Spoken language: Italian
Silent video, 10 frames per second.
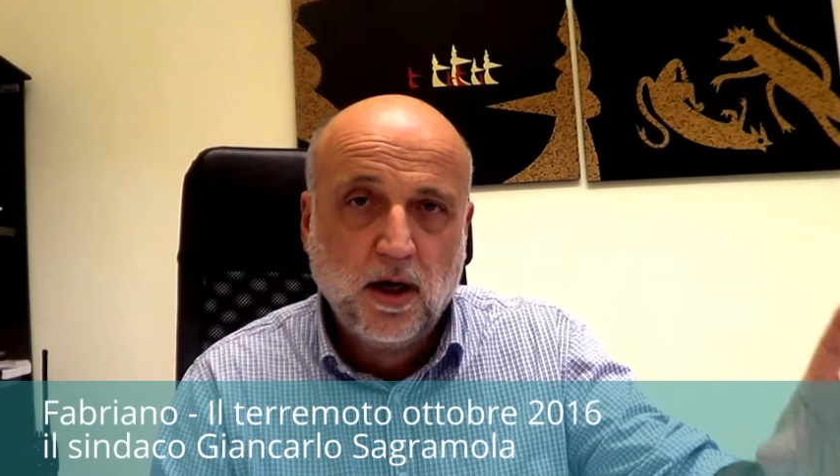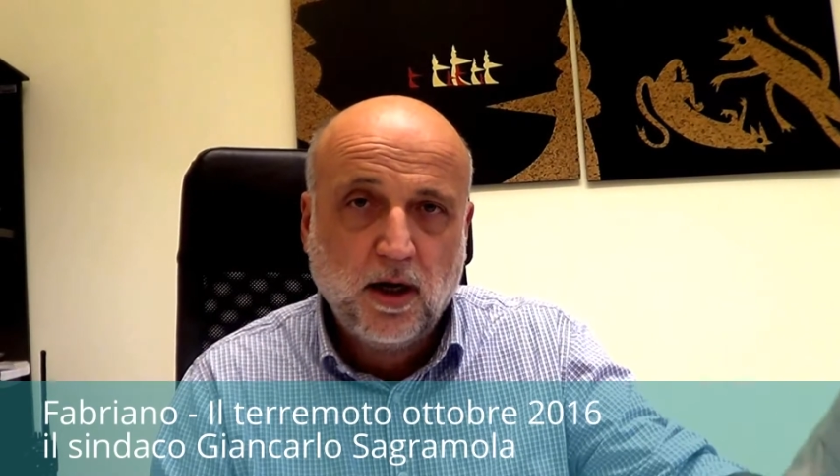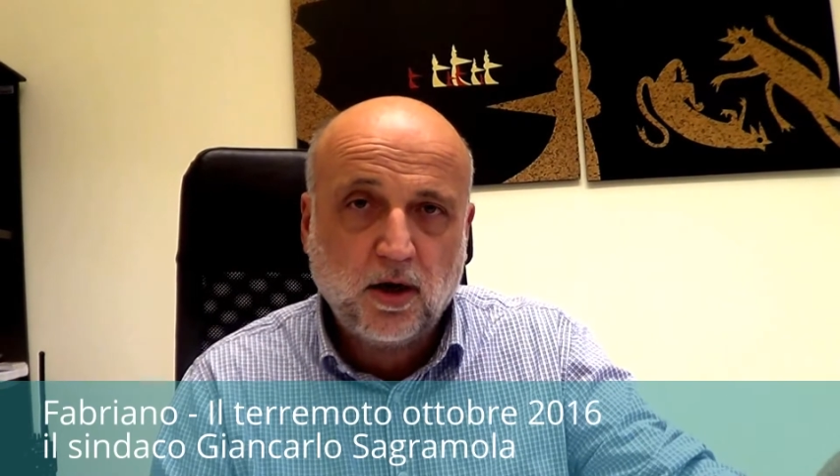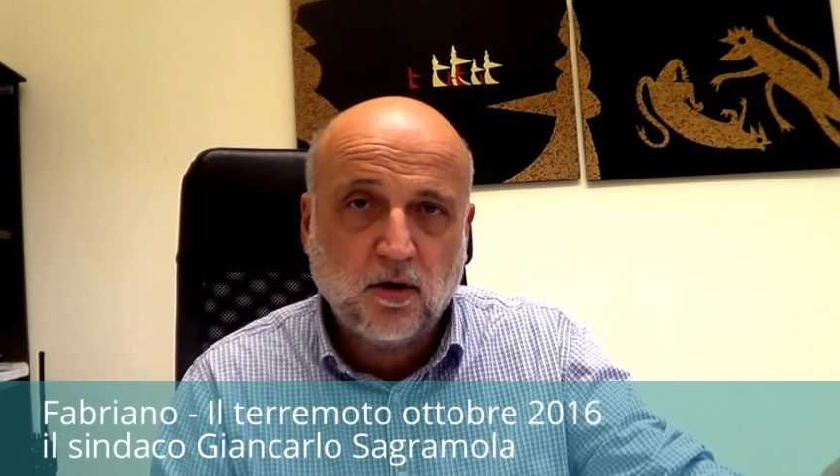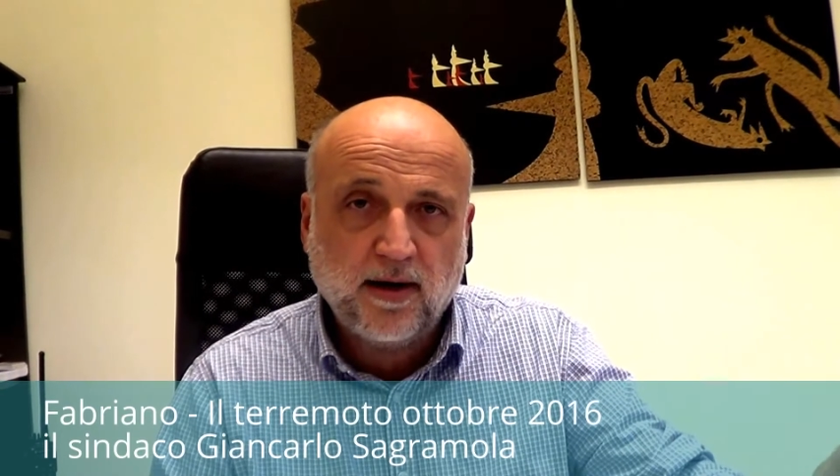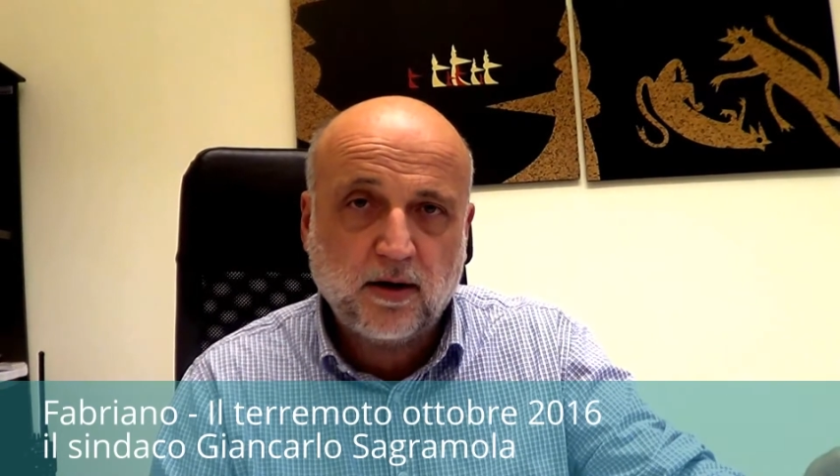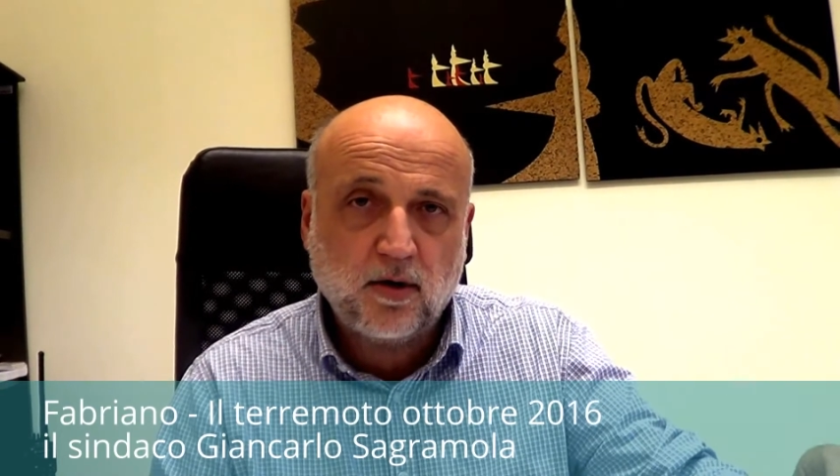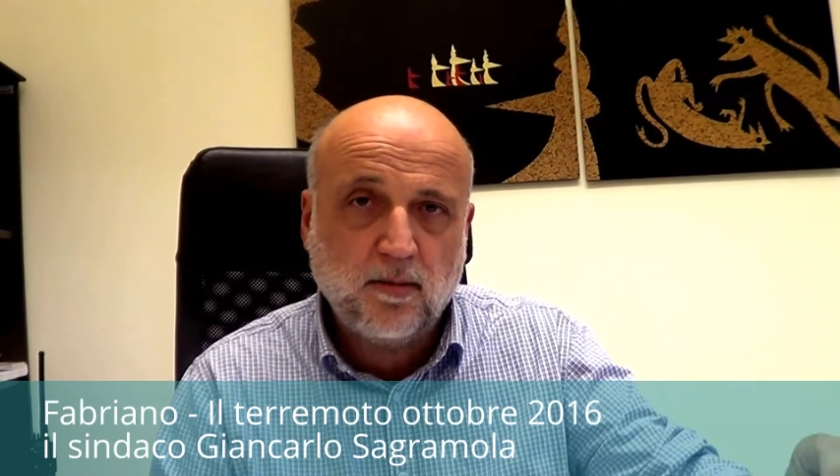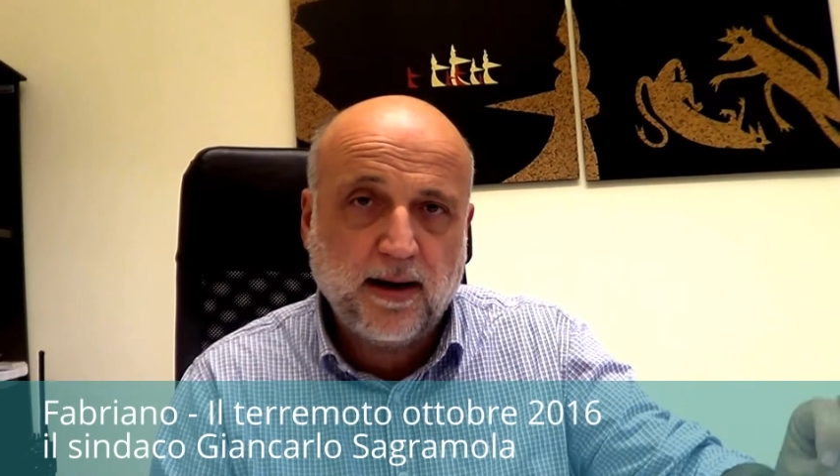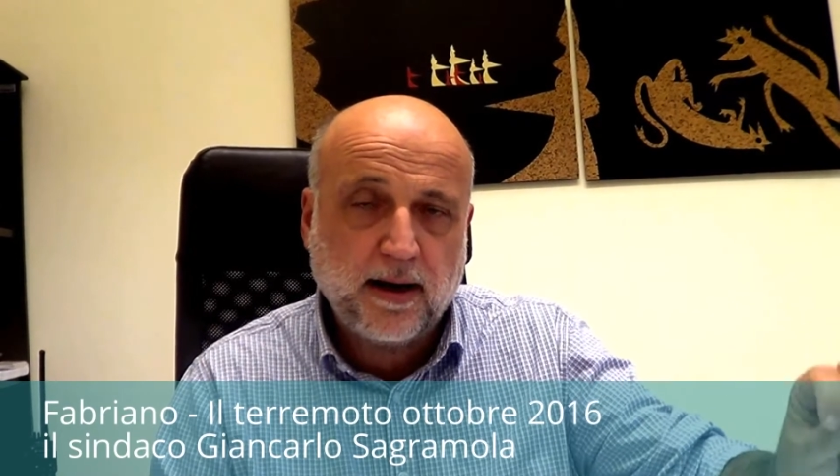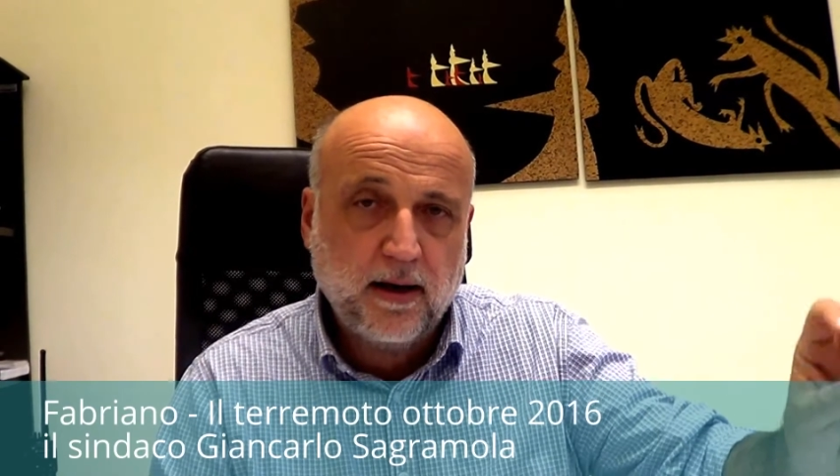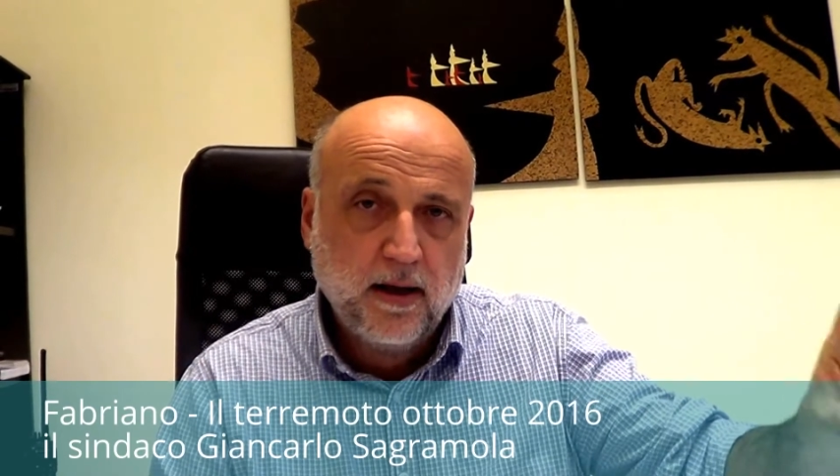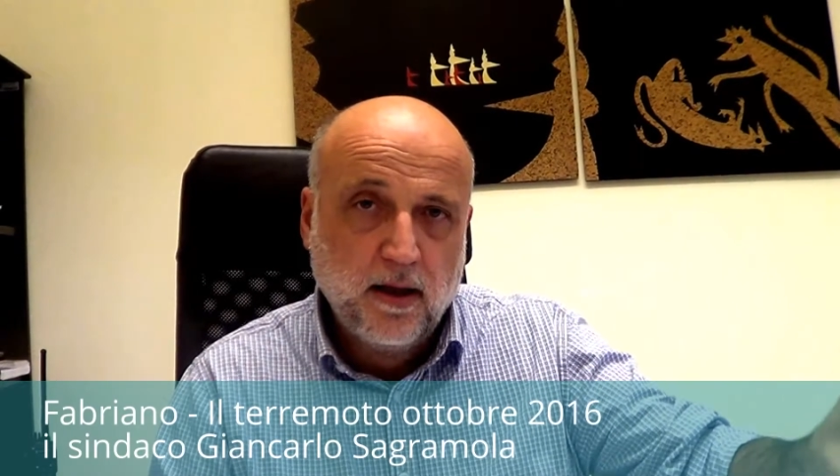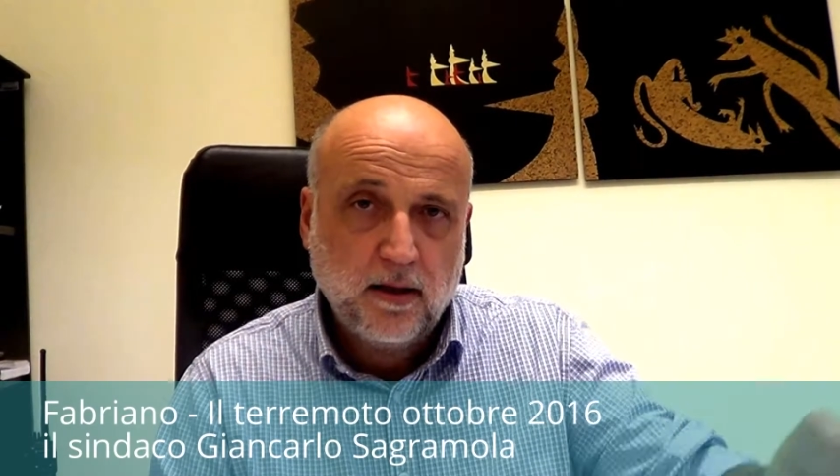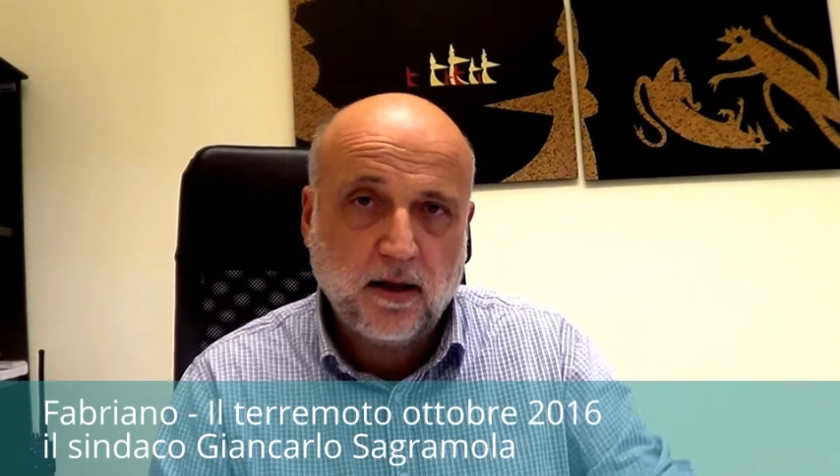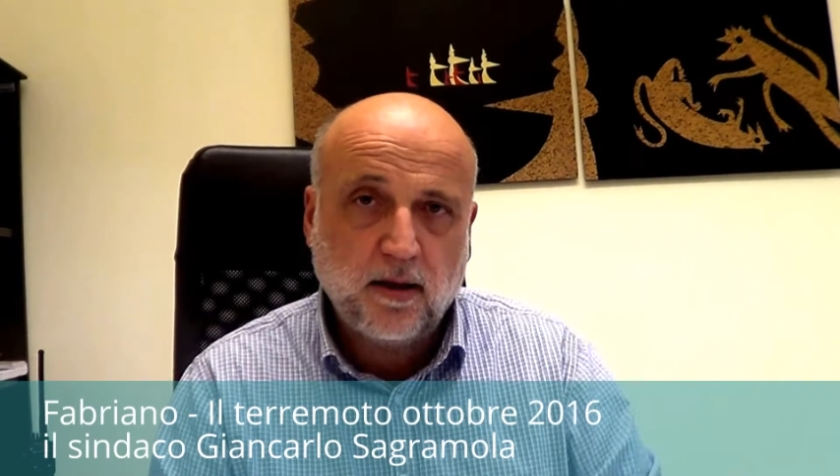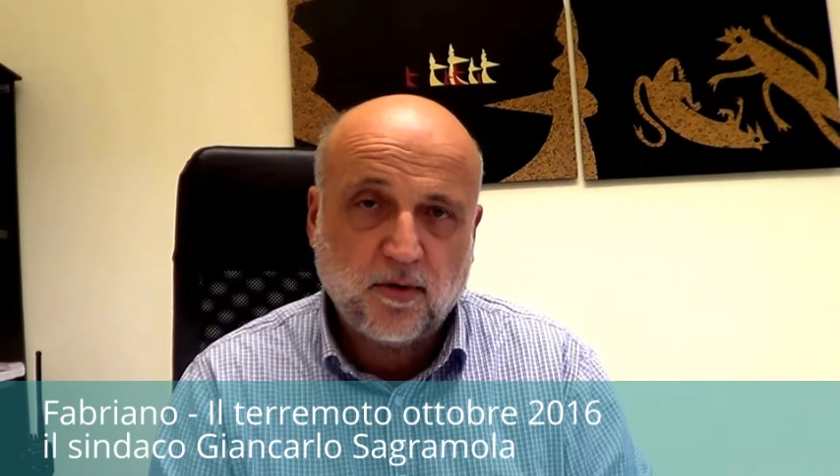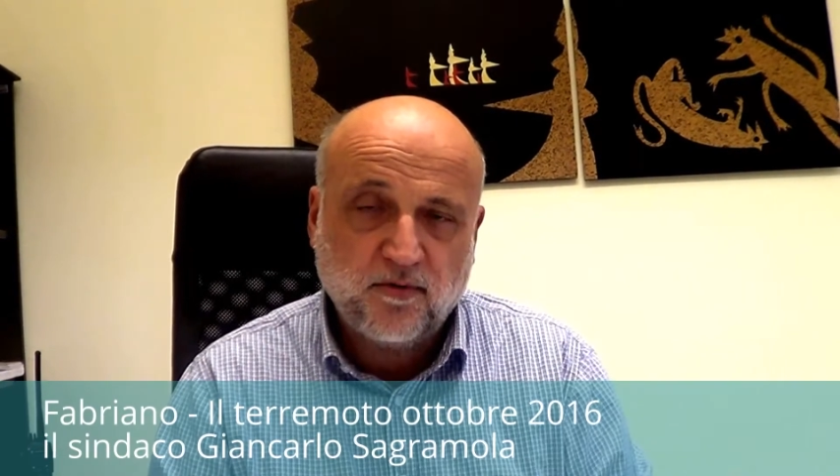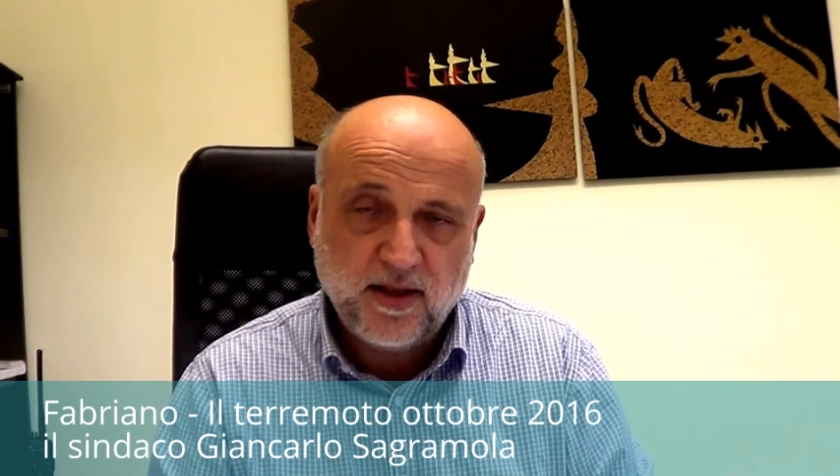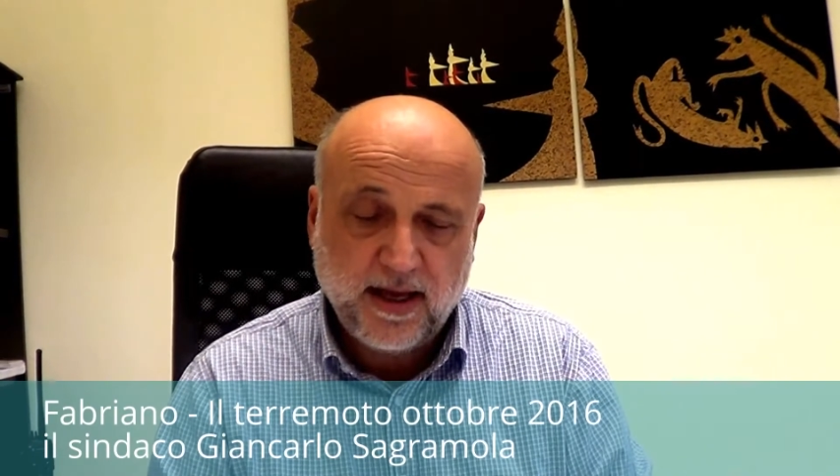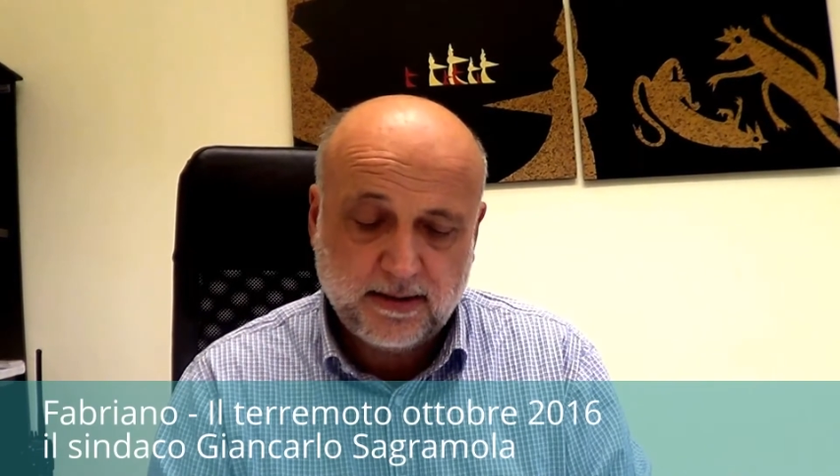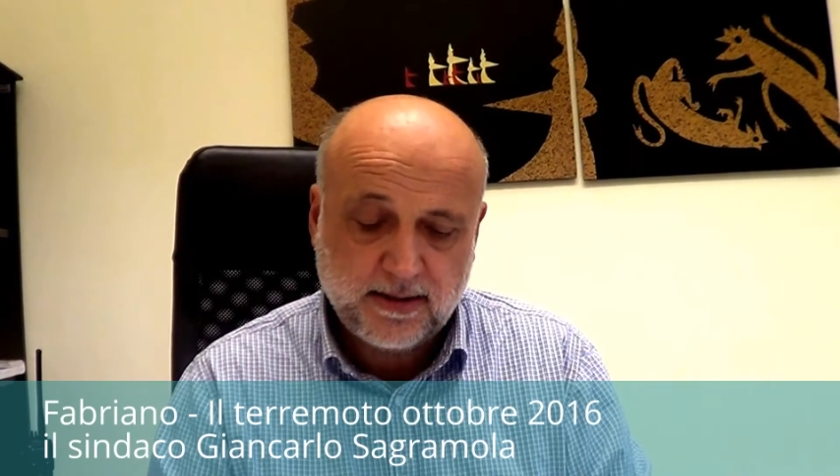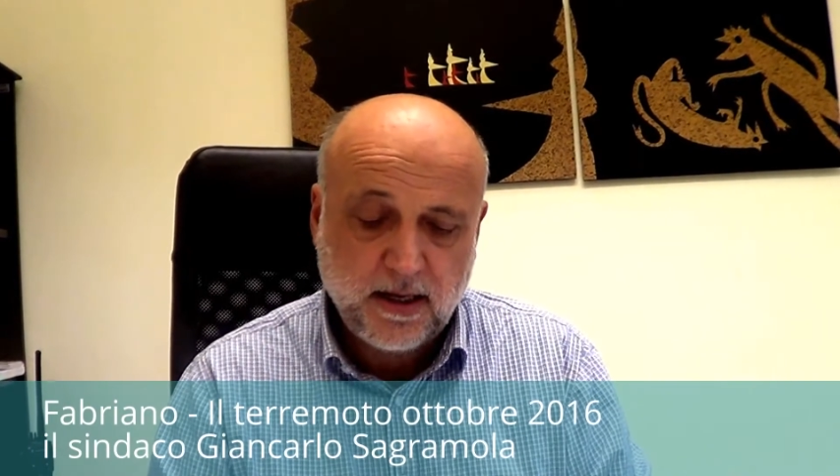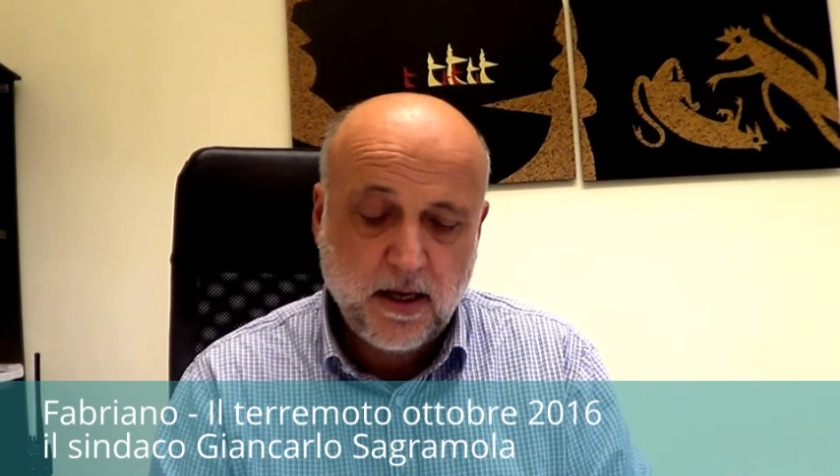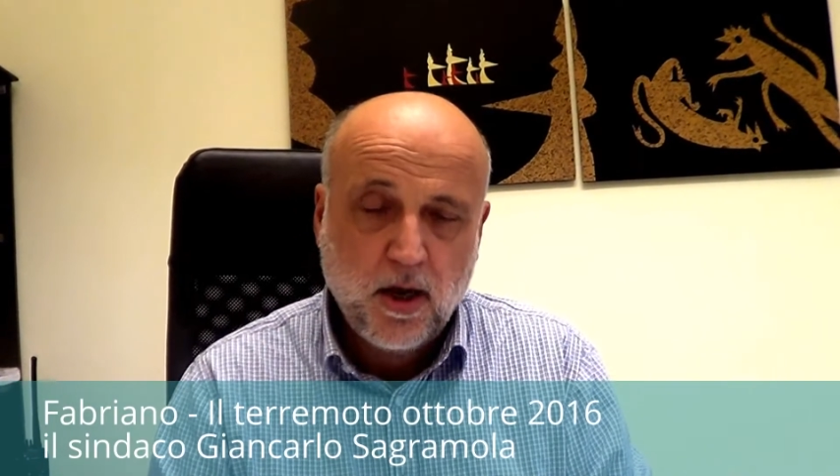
e il governo gli paga delle provvidenze.